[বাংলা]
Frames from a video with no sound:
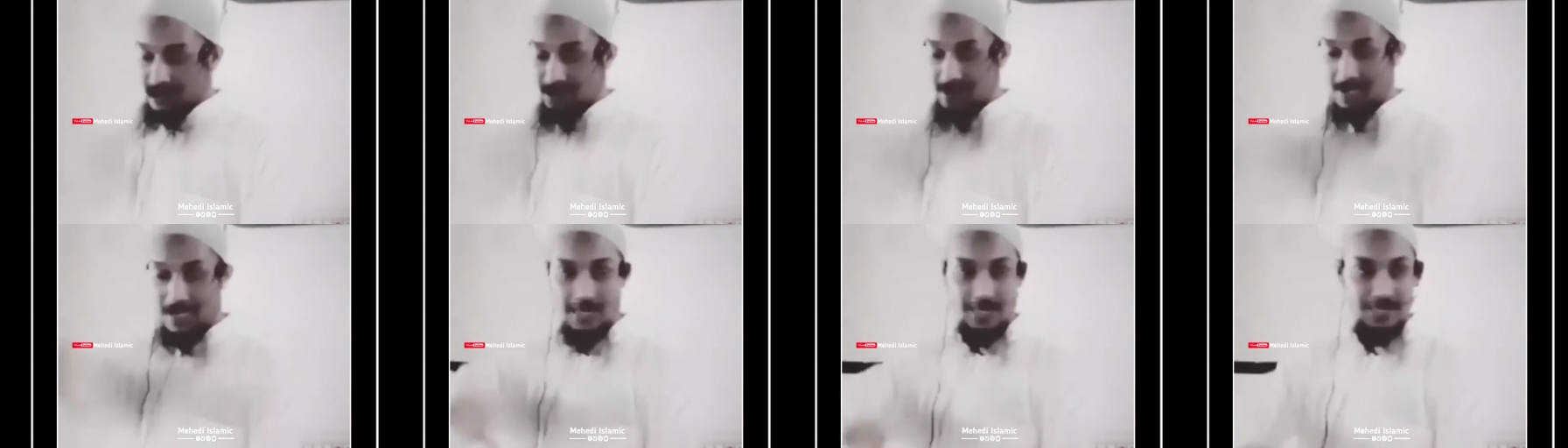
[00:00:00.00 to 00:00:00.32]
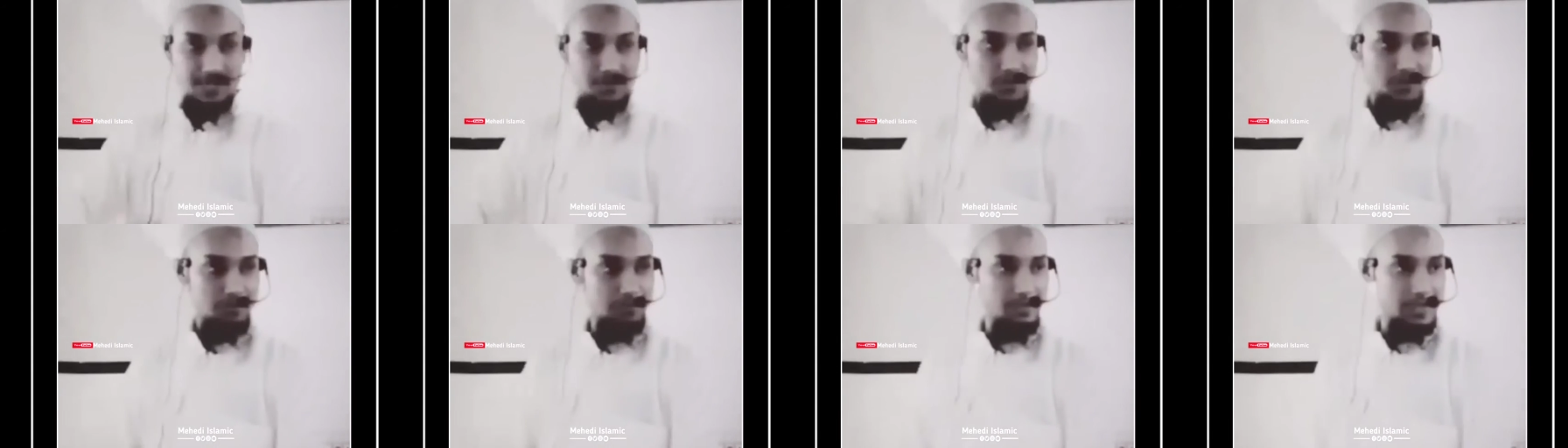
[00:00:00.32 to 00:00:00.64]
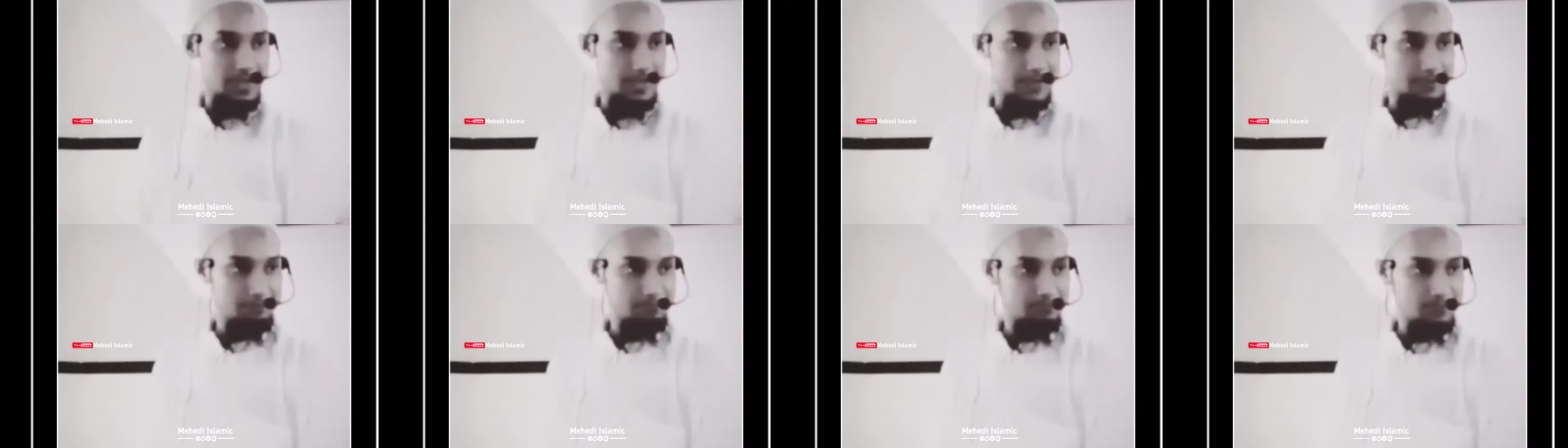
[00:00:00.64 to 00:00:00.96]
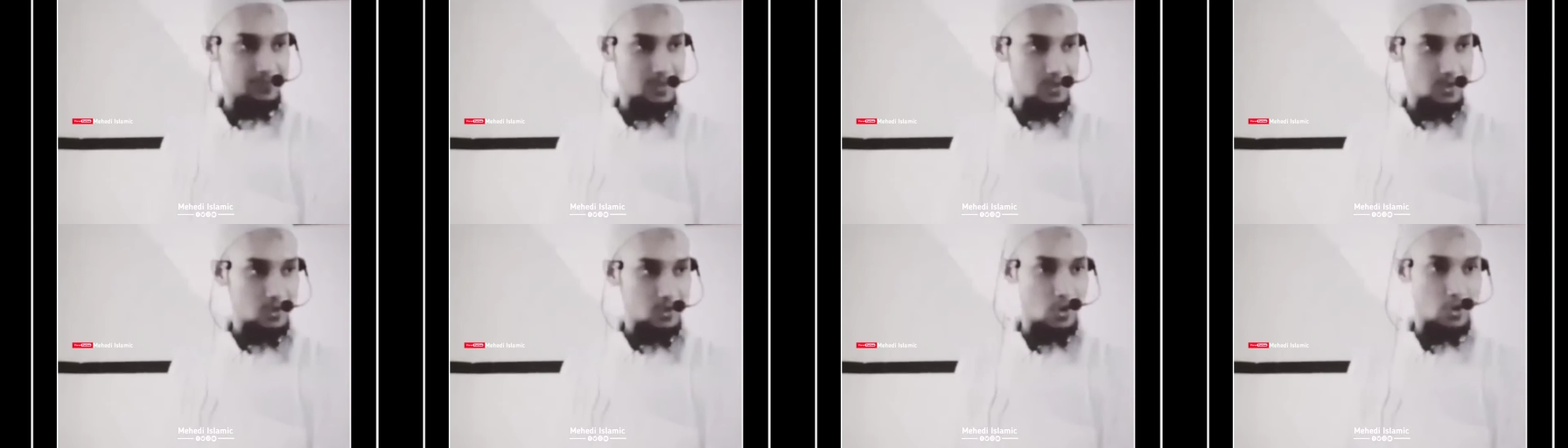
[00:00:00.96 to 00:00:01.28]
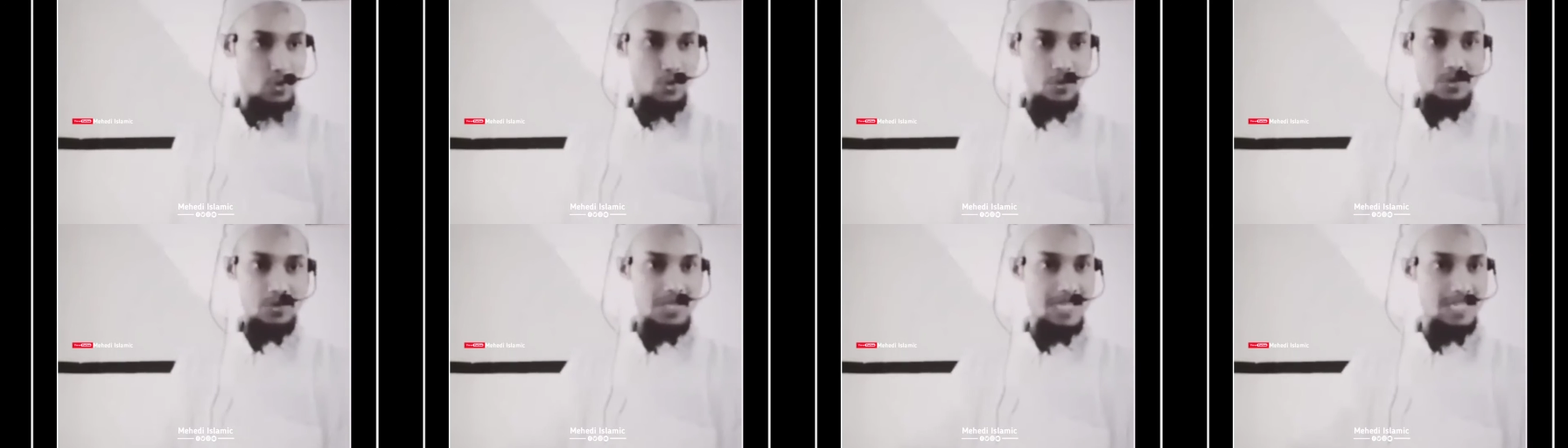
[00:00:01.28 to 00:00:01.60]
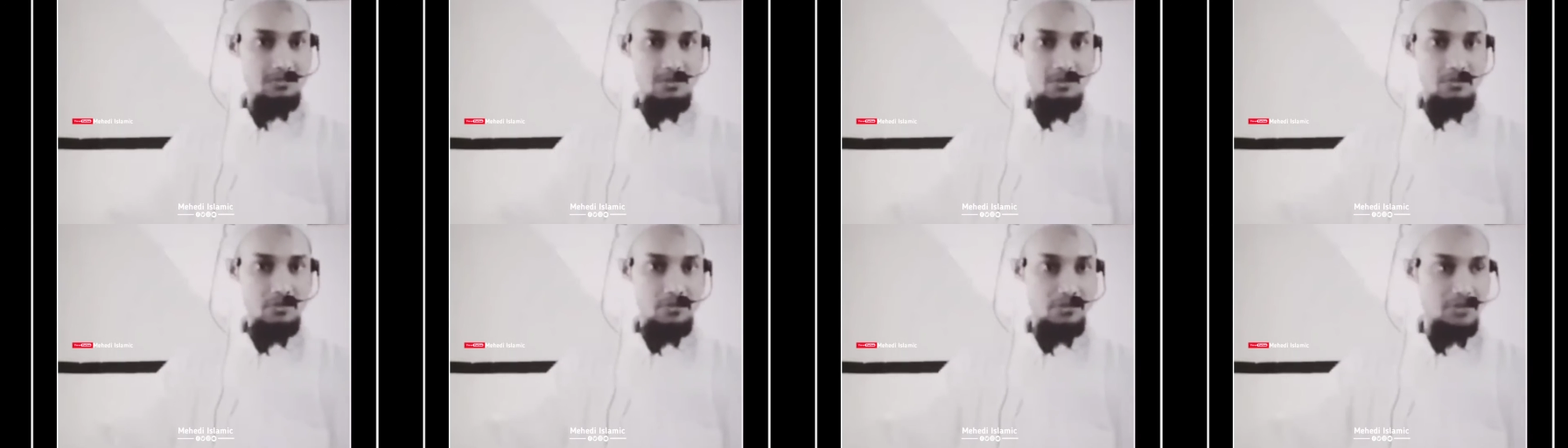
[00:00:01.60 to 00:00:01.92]
মিক্সিং আলাদা টপিক কখনো
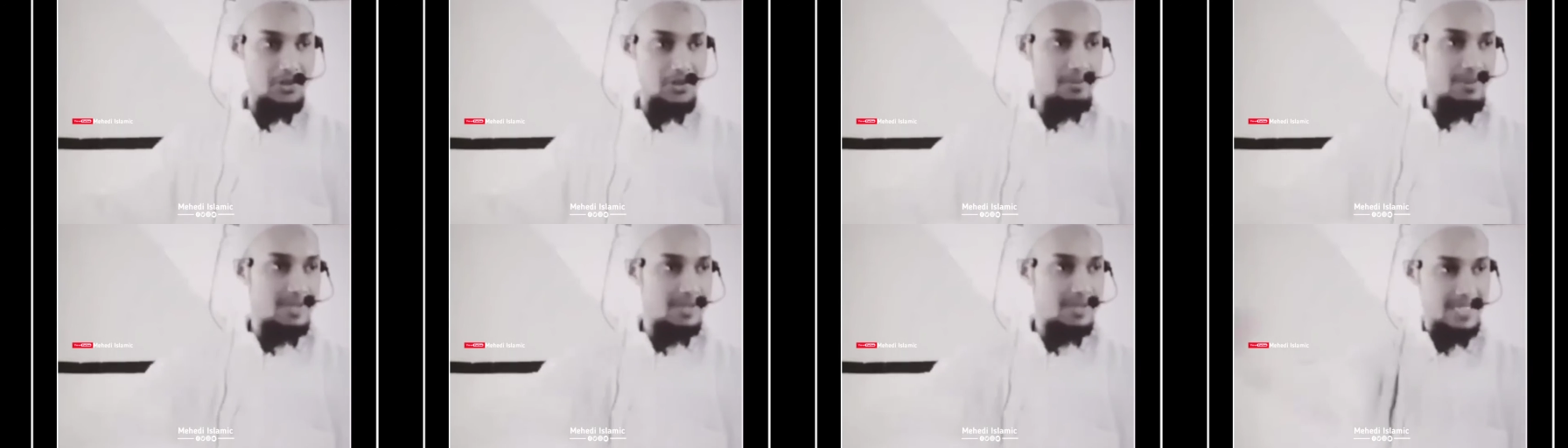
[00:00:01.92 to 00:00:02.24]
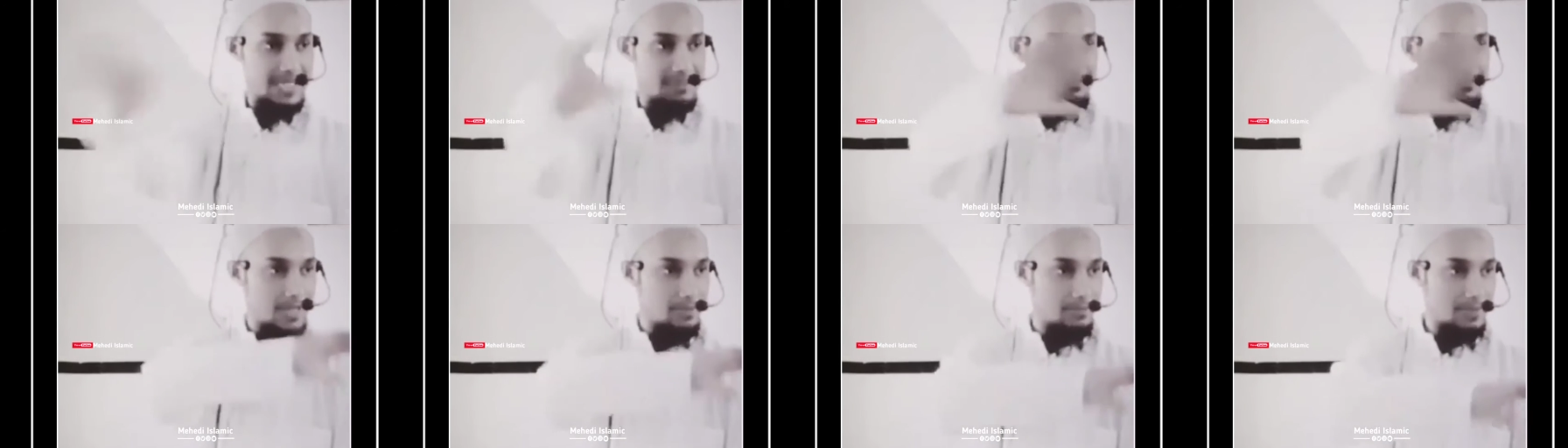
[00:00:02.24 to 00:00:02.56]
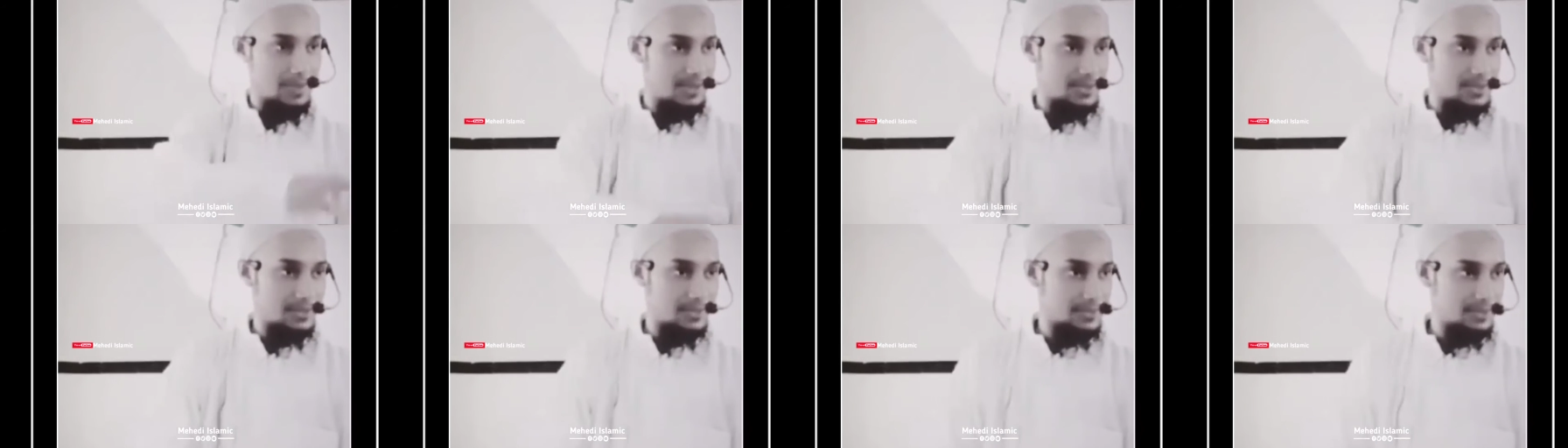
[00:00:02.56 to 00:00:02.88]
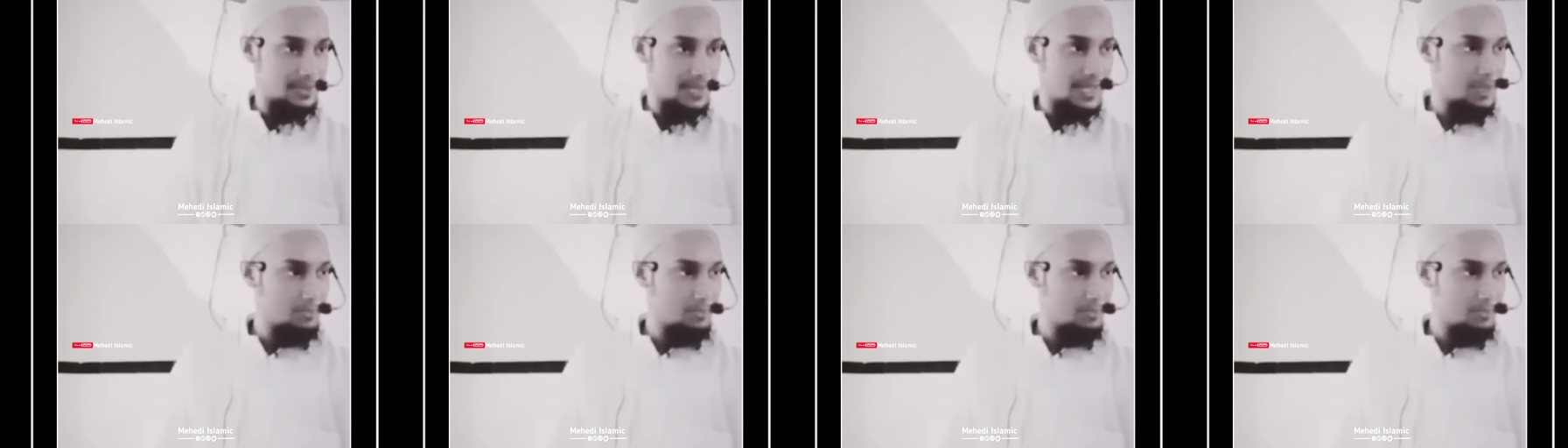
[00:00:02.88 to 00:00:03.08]
তারা এভাবে ফ্রি মিক্সিংভাবে